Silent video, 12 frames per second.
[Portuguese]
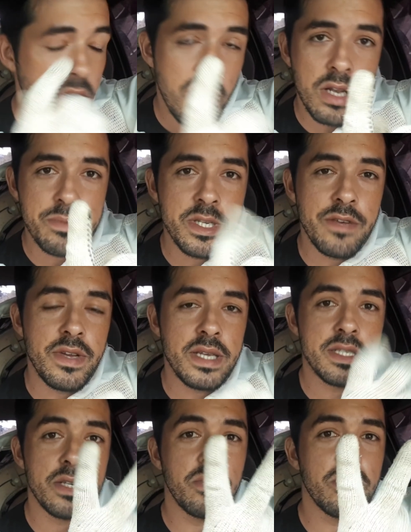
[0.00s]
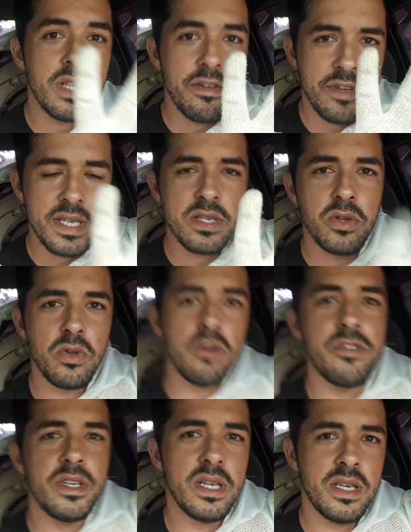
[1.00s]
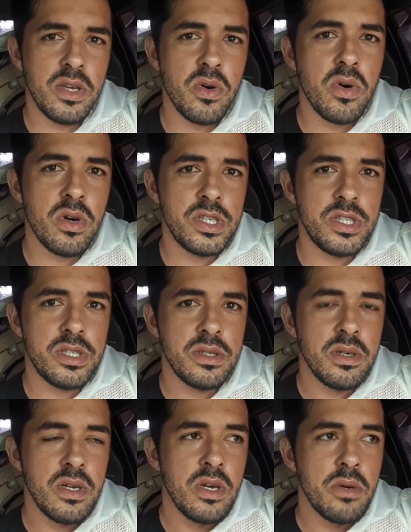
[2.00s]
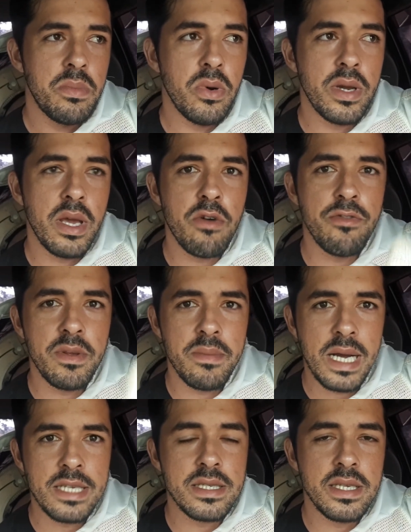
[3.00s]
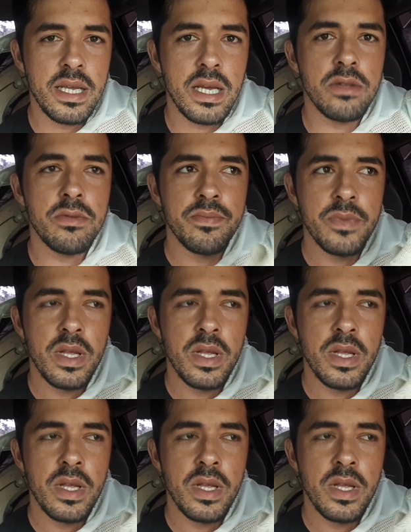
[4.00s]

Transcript: Olha para você ver, é a segunda vez que eu tô vindo aqui hoje porque eu vim mais cedo,